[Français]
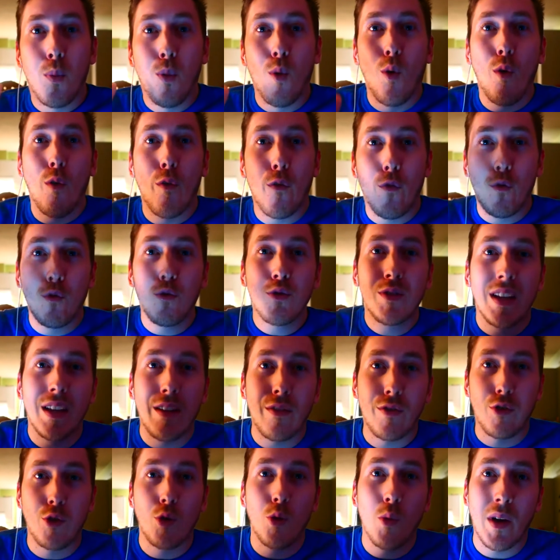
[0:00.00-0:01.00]
pour vous
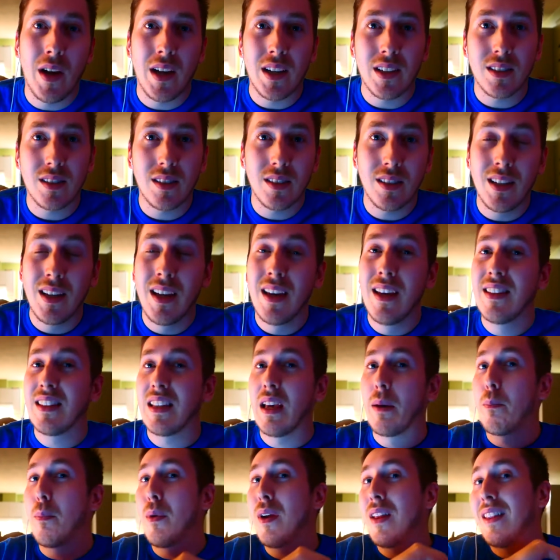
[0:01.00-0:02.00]
influencer.
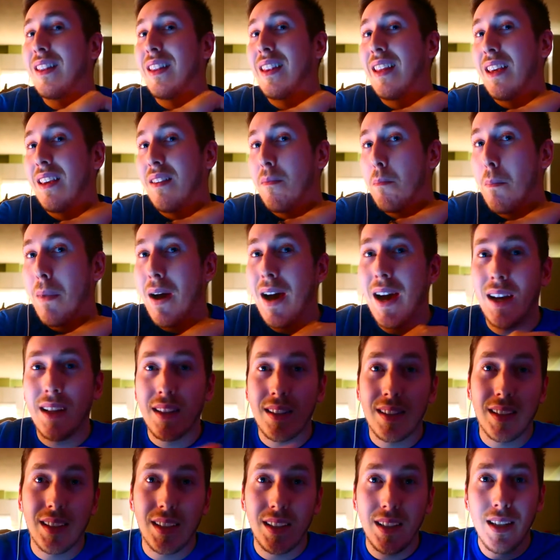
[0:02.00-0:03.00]
Ça peut être des
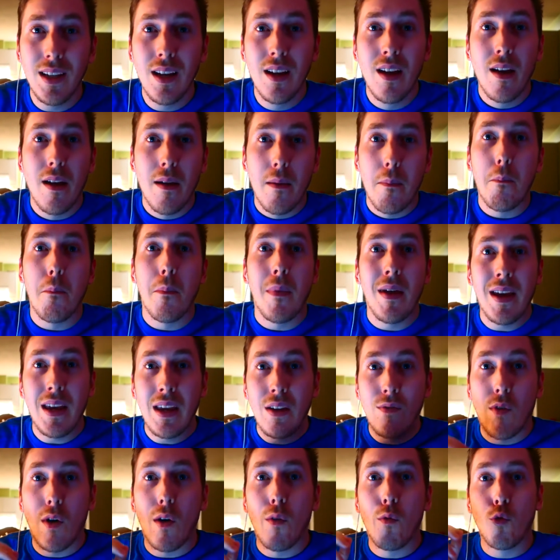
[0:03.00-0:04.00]
menteries, mais
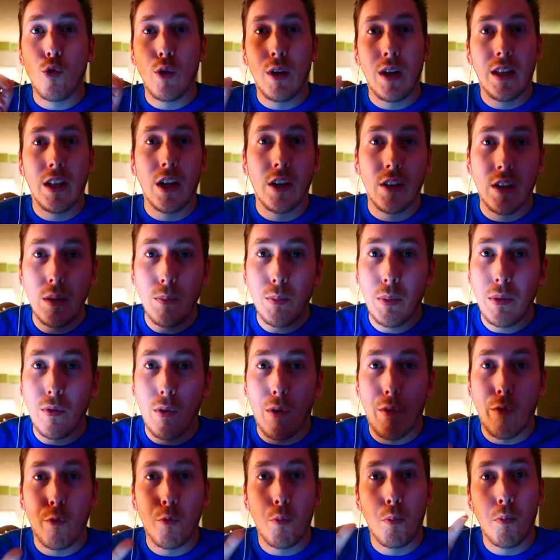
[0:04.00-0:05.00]
ils vont vous les donner, puis ils
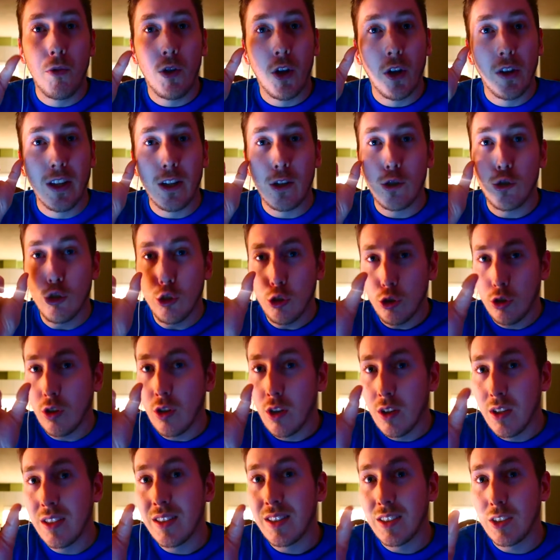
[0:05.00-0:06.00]
vont vous donner juste
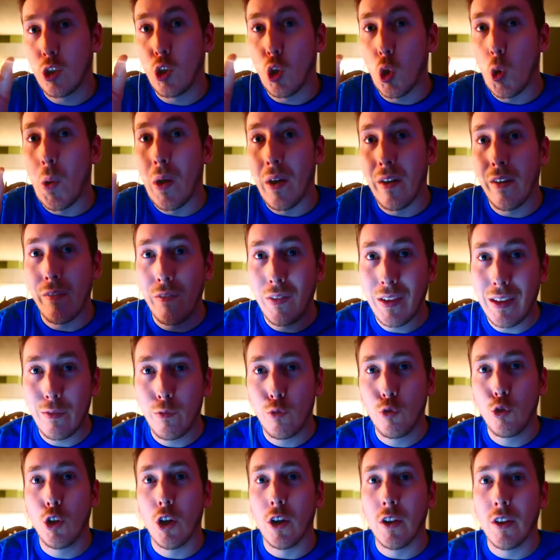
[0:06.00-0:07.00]
ce qu'ils ont envie de
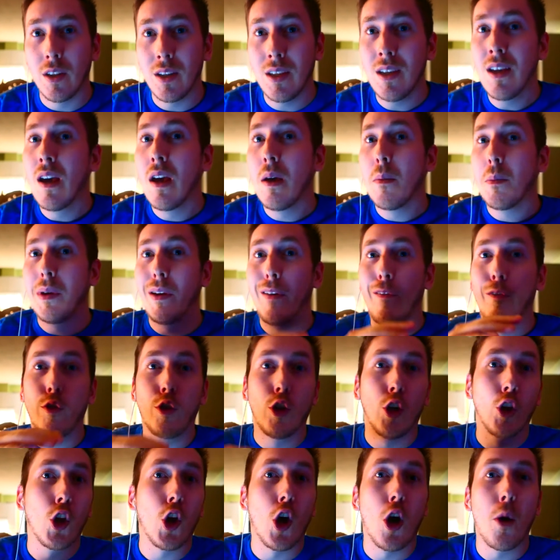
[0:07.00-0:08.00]
vous donner, puis ils vous
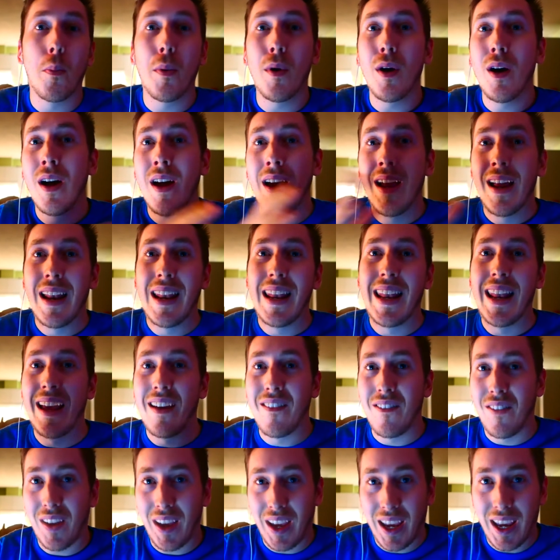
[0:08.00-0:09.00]
donneront pas la
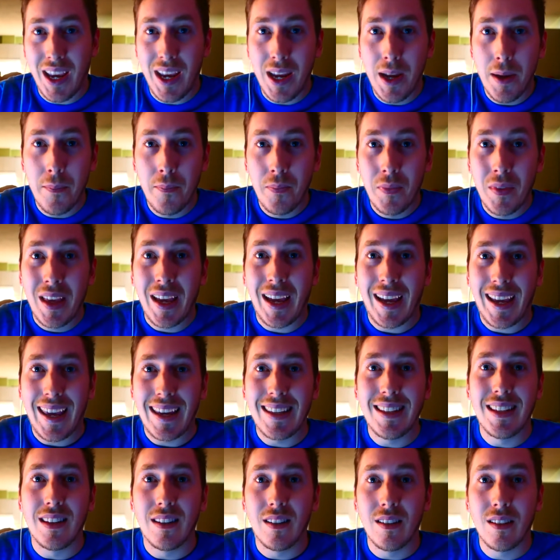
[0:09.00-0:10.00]
vraie
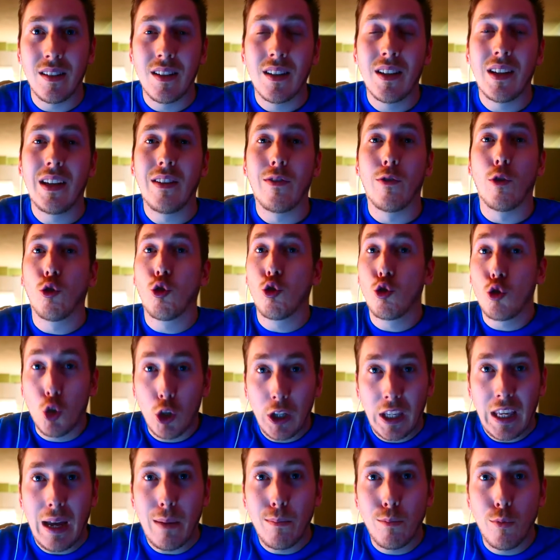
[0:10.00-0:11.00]
réalité. Ils vont
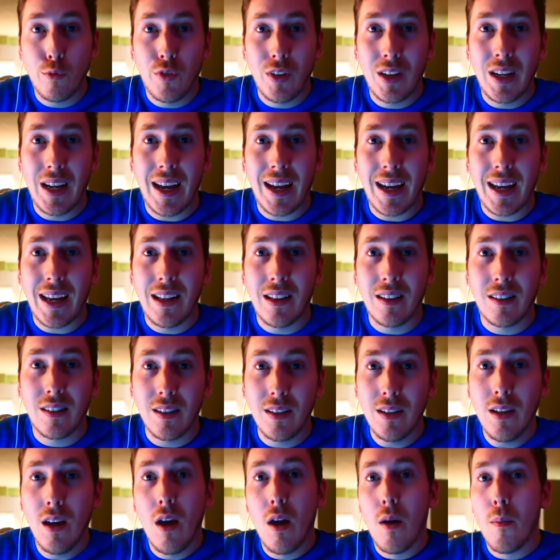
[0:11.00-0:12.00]
toujours camoufler la
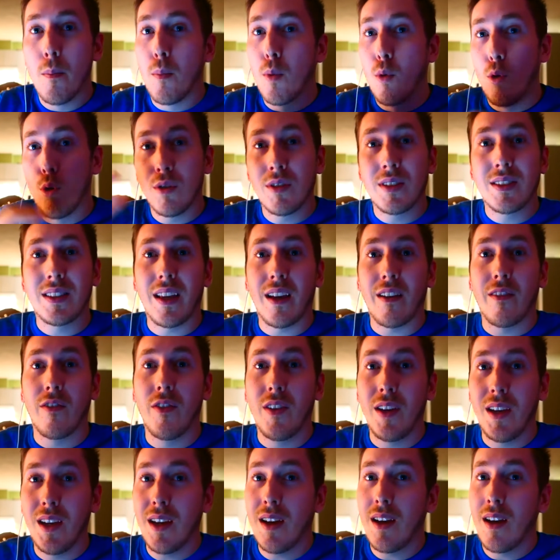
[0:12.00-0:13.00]
réalité pour
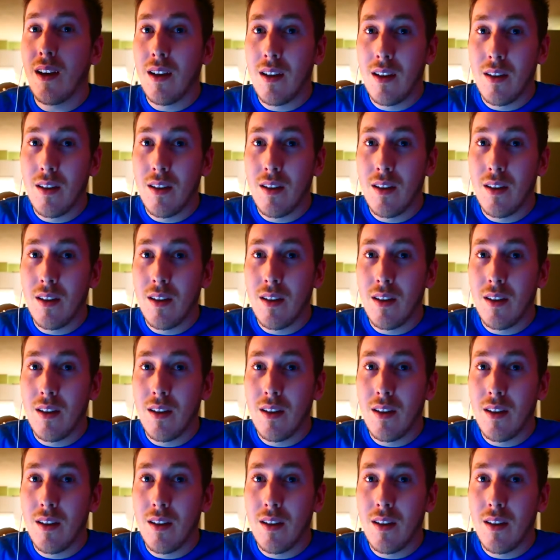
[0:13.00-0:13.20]
servir